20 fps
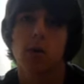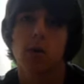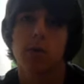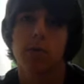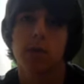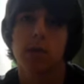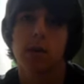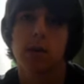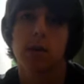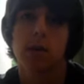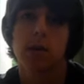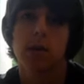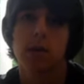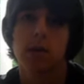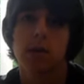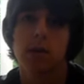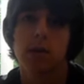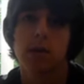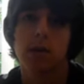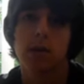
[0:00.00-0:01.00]
auch immer
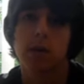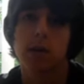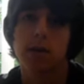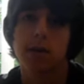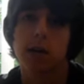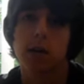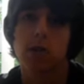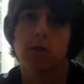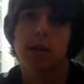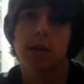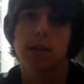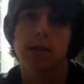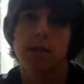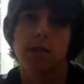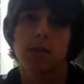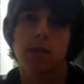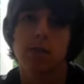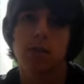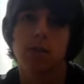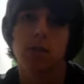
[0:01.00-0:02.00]
die
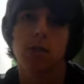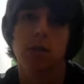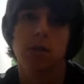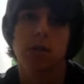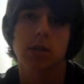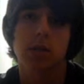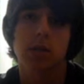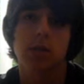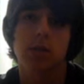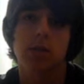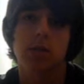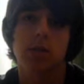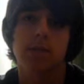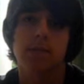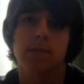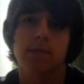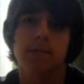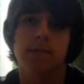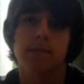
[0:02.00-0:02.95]
aktuellsten und die neuesten.